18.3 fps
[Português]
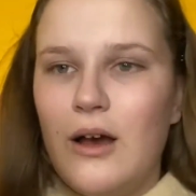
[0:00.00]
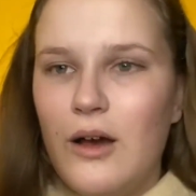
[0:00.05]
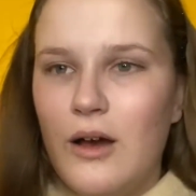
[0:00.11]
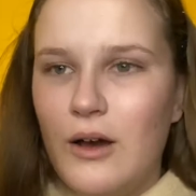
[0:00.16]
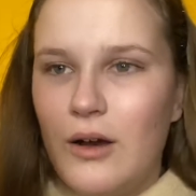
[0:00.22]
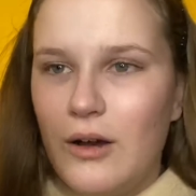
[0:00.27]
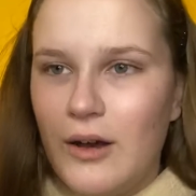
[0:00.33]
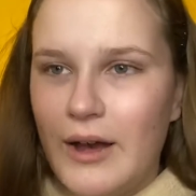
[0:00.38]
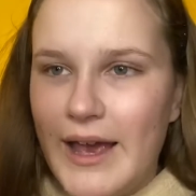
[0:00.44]

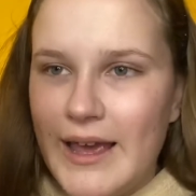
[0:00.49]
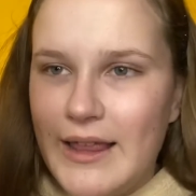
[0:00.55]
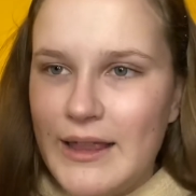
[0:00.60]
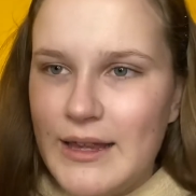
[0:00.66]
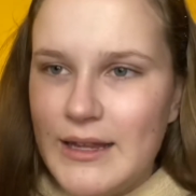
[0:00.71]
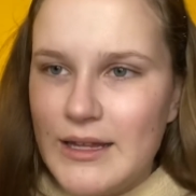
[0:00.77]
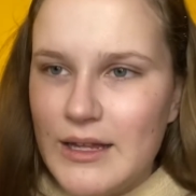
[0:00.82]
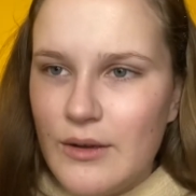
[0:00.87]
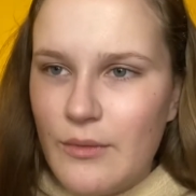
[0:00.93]
Ó,
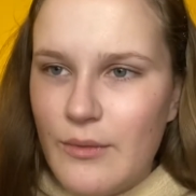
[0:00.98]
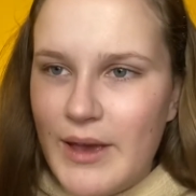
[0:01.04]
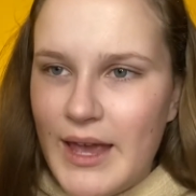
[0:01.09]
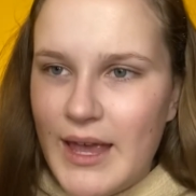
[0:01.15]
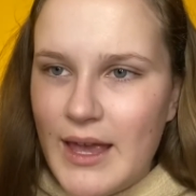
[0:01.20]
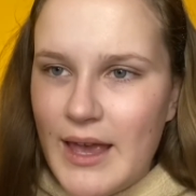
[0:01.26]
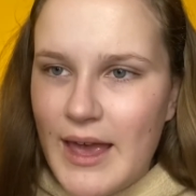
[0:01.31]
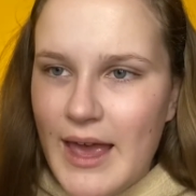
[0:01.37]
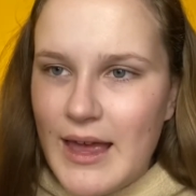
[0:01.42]
ela não
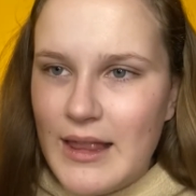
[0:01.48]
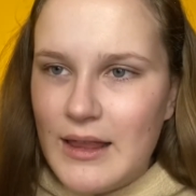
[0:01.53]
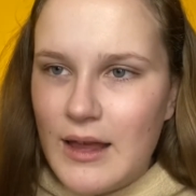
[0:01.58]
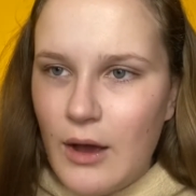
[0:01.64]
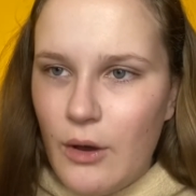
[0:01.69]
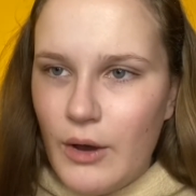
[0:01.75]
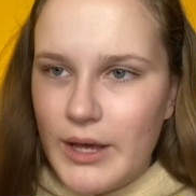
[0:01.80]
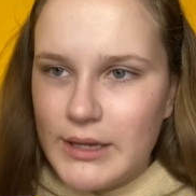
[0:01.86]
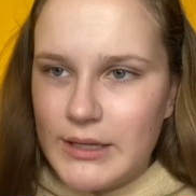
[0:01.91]
é... Ela,
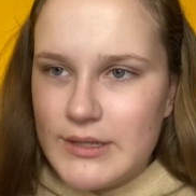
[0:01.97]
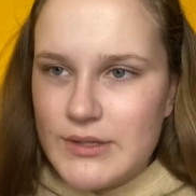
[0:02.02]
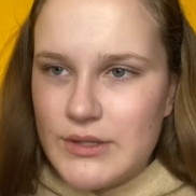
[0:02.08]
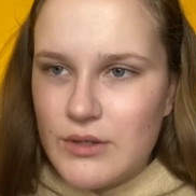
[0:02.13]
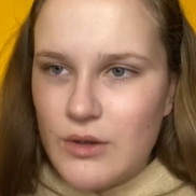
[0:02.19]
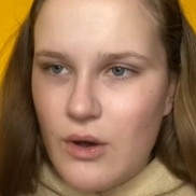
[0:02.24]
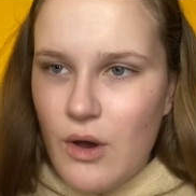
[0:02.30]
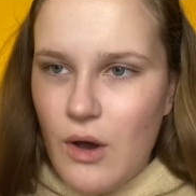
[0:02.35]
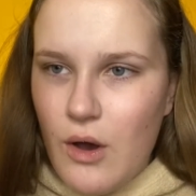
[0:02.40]
ó, ela
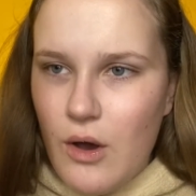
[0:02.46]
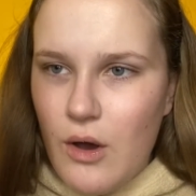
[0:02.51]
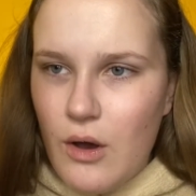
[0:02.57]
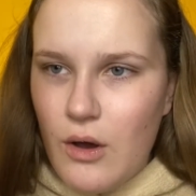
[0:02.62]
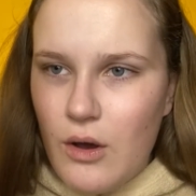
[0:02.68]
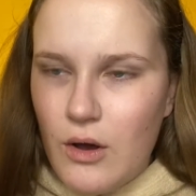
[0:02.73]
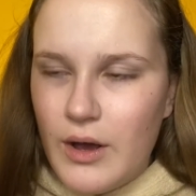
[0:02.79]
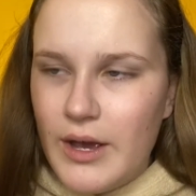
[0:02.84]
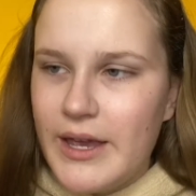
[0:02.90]

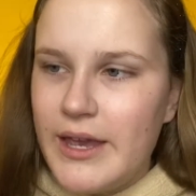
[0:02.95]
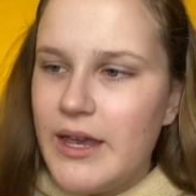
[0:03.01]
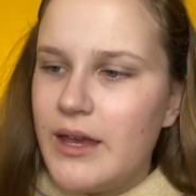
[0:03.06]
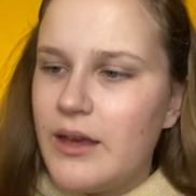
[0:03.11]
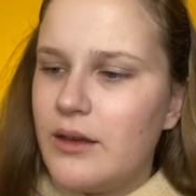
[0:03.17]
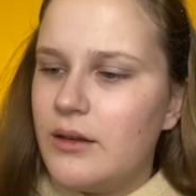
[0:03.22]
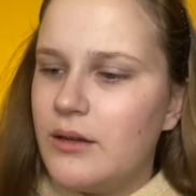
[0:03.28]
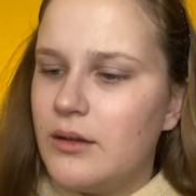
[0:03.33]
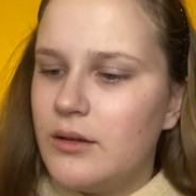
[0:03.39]
escorre.
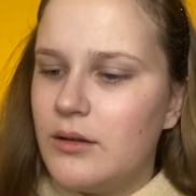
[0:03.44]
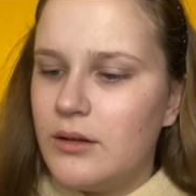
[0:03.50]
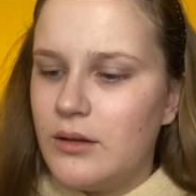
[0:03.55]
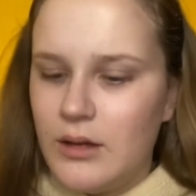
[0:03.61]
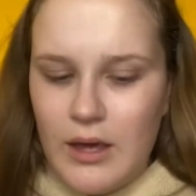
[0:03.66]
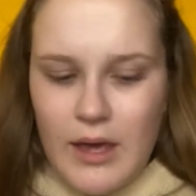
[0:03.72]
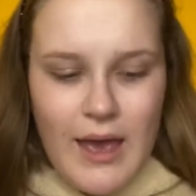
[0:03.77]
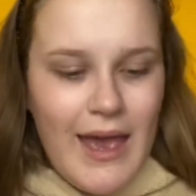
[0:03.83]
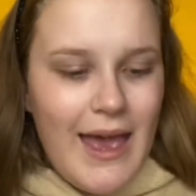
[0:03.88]

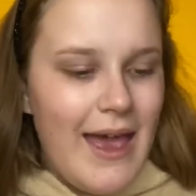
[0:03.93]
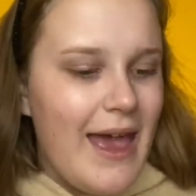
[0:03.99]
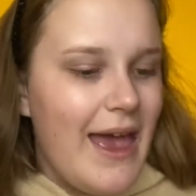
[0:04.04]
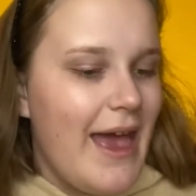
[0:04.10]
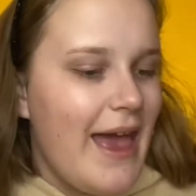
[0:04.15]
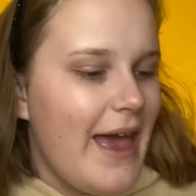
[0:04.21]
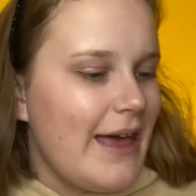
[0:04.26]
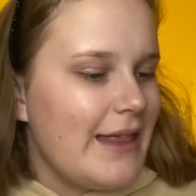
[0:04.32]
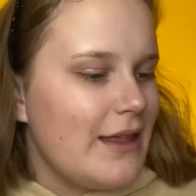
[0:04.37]

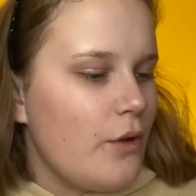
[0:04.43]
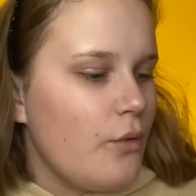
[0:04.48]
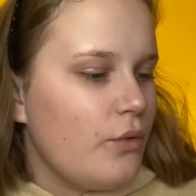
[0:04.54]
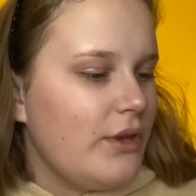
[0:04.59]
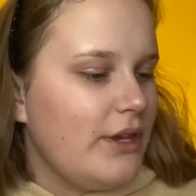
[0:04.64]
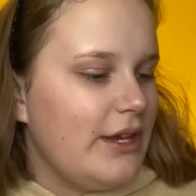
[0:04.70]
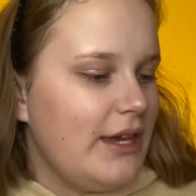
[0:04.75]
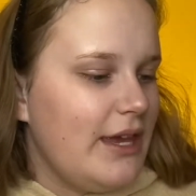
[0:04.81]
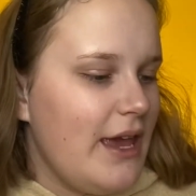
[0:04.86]
Ela é o
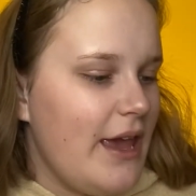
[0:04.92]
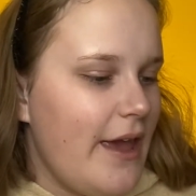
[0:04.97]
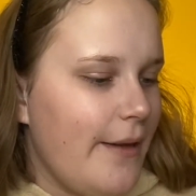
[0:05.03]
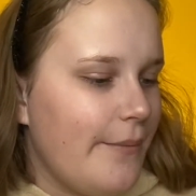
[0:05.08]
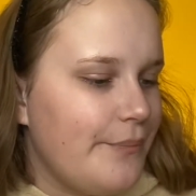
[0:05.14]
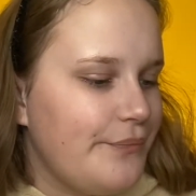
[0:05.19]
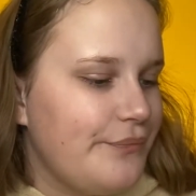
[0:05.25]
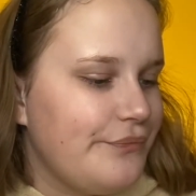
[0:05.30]
quê?